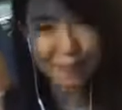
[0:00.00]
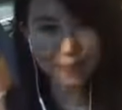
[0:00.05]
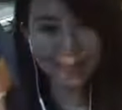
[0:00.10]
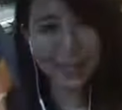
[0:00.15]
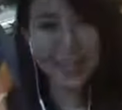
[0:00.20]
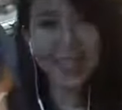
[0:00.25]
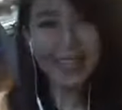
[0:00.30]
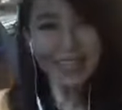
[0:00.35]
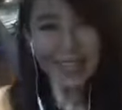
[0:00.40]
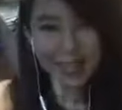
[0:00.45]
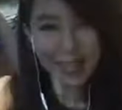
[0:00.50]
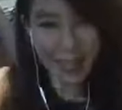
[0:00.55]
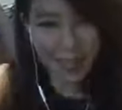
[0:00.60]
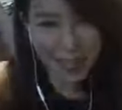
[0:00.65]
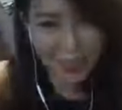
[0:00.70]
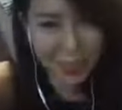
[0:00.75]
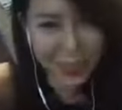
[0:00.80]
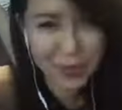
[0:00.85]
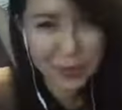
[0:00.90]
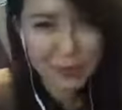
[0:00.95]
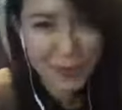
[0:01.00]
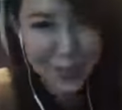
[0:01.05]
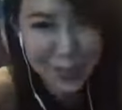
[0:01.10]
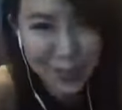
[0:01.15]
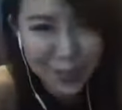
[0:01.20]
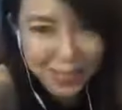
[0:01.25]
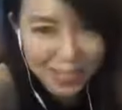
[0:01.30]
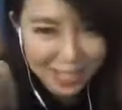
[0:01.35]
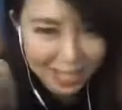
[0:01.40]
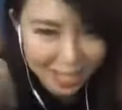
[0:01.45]
当然也有很多不
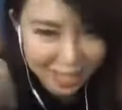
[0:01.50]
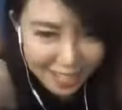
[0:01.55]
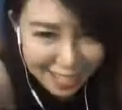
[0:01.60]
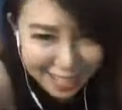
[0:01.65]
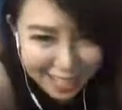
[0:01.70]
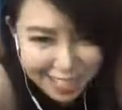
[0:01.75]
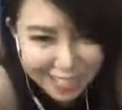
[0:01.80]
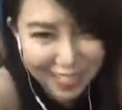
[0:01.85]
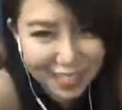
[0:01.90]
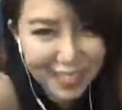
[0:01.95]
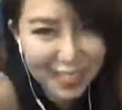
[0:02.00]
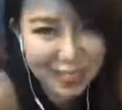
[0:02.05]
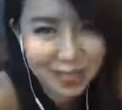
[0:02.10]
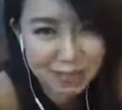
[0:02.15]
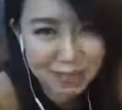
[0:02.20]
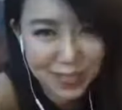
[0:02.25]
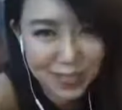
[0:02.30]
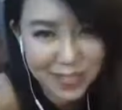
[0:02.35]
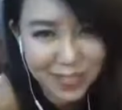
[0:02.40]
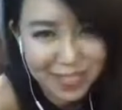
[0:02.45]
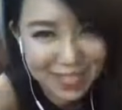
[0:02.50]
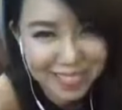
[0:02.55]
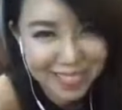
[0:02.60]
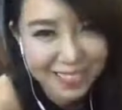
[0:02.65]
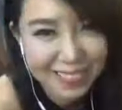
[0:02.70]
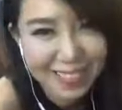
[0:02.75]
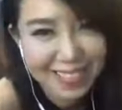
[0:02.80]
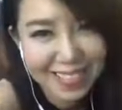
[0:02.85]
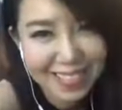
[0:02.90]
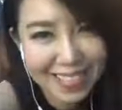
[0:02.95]
错的啦，也有很多不错的
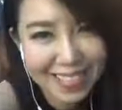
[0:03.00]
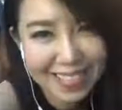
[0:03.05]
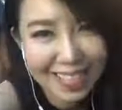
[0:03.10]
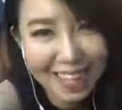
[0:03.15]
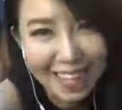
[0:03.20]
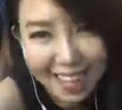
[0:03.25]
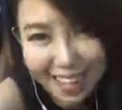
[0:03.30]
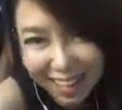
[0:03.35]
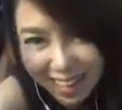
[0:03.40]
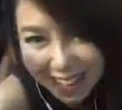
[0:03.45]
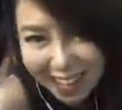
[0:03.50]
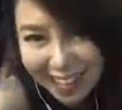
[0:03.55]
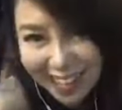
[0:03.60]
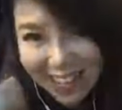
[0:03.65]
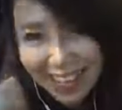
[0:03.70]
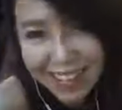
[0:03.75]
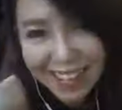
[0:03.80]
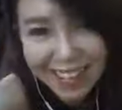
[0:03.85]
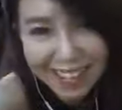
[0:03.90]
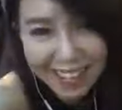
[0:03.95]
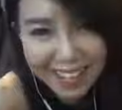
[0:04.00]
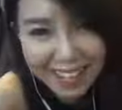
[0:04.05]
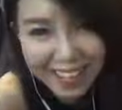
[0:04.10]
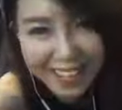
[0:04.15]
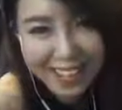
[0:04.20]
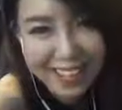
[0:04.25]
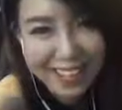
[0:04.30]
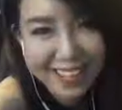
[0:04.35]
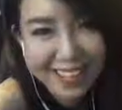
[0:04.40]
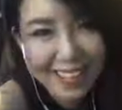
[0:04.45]
学生哈啊，
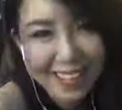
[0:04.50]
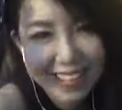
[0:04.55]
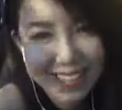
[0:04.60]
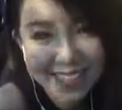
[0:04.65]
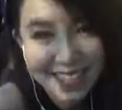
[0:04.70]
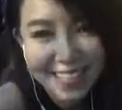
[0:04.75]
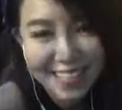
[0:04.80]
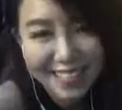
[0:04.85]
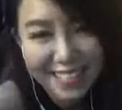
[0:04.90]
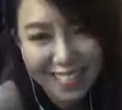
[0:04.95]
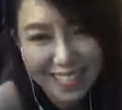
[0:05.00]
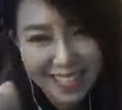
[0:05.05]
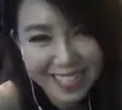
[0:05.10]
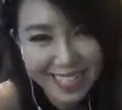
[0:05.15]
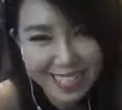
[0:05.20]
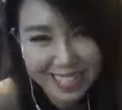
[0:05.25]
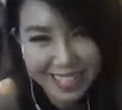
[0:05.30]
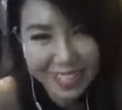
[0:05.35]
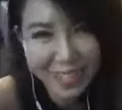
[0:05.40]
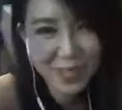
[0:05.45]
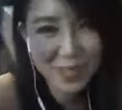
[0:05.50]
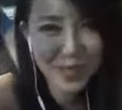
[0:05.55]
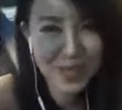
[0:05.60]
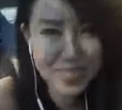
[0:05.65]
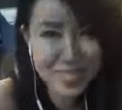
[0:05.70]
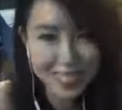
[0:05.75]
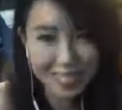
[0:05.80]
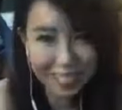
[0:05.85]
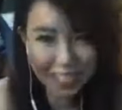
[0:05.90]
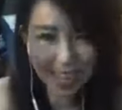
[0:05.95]
只是可能很多
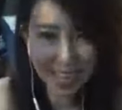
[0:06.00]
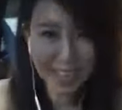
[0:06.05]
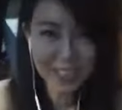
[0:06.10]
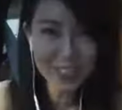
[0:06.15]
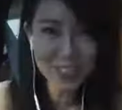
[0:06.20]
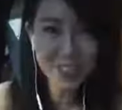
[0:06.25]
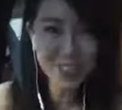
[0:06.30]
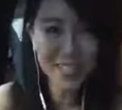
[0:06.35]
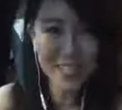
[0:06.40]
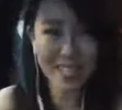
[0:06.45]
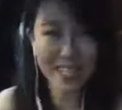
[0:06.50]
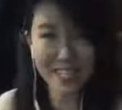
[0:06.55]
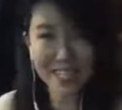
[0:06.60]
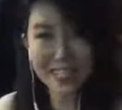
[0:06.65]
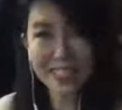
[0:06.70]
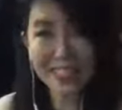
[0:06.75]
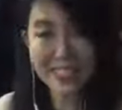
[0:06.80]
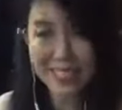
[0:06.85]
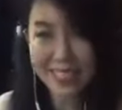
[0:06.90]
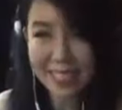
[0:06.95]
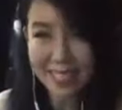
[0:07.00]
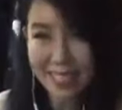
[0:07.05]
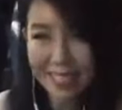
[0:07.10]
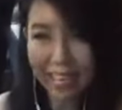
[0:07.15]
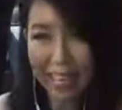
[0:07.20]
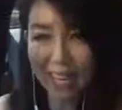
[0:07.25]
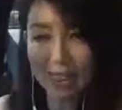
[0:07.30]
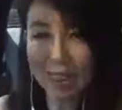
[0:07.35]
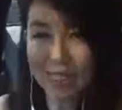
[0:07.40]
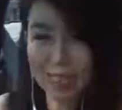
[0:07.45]
人很含蓄哈，要时间去
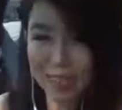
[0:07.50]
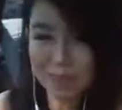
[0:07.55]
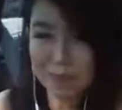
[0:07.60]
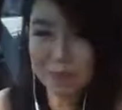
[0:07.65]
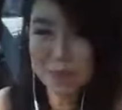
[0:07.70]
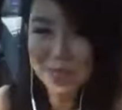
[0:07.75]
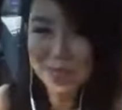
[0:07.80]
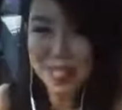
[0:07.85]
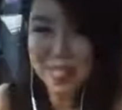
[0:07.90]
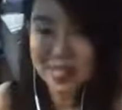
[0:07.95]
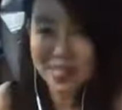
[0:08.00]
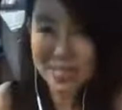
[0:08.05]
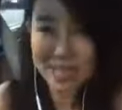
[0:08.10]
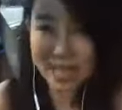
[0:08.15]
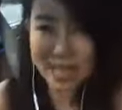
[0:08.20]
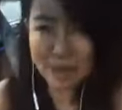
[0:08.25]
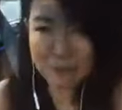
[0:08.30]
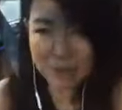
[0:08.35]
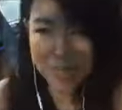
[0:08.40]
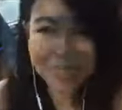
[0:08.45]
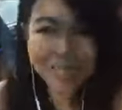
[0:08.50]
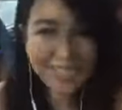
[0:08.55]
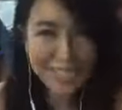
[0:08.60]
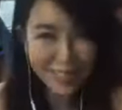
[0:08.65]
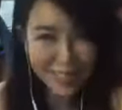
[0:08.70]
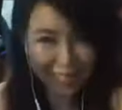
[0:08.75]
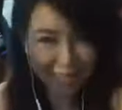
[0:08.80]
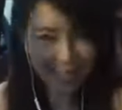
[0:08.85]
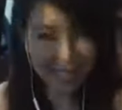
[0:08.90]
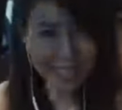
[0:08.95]
了解，啊，彼此
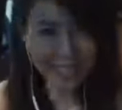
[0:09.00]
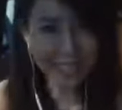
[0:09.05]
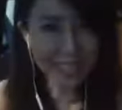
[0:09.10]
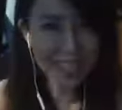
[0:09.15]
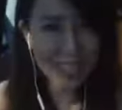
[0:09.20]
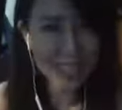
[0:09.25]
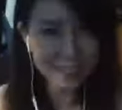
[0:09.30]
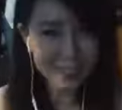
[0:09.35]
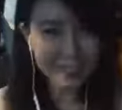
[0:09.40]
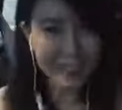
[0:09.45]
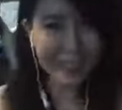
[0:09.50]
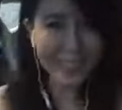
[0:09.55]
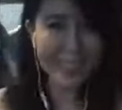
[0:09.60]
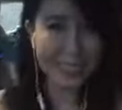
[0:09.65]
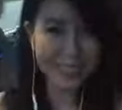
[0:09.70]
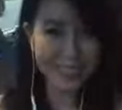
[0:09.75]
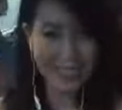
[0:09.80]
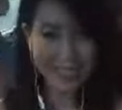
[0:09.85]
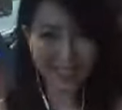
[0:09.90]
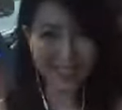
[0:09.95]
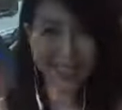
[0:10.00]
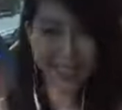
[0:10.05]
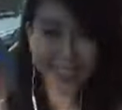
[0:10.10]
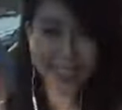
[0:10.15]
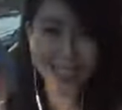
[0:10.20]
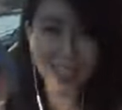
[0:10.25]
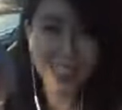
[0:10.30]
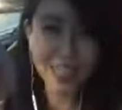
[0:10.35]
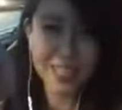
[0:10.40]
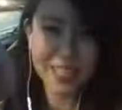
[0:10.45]
要时间去了解去适应。
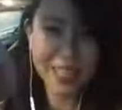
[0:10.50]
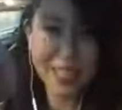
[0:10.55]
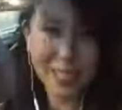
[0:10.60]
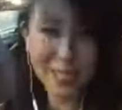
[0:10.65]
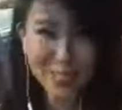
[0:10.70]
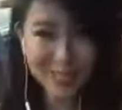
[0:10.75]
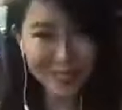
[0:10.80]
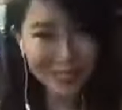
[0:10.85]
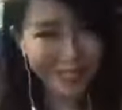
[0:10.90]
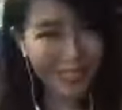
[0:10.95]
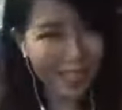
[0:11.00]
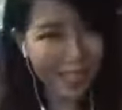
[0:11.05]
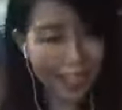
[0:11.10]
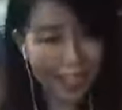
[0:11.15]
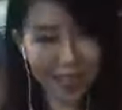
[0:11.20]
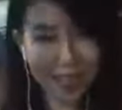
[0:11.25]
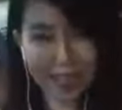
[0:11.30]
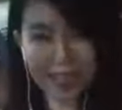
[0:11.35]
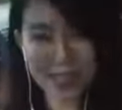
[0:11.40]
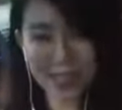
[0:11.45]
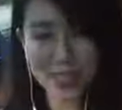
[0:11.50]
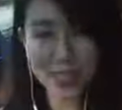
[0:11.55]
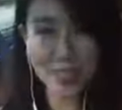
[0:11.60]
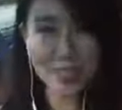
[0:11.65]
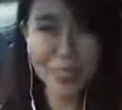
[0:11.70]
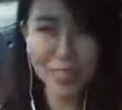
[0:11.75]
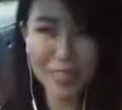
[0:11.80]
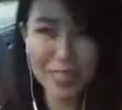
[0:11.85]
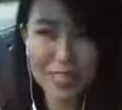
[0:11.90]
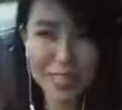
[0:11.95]
所以我就想了哈，我就
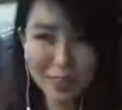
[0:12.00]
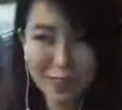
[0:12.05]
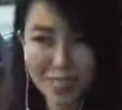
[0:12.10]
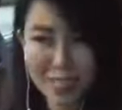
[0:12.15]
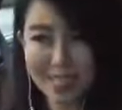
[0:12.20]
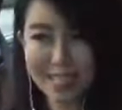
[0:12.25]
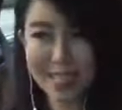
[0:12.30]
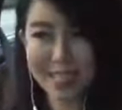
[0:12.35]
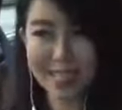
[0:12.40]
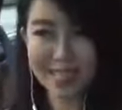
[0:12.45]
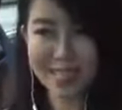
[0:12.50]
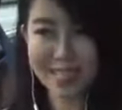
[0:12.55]
做了我一个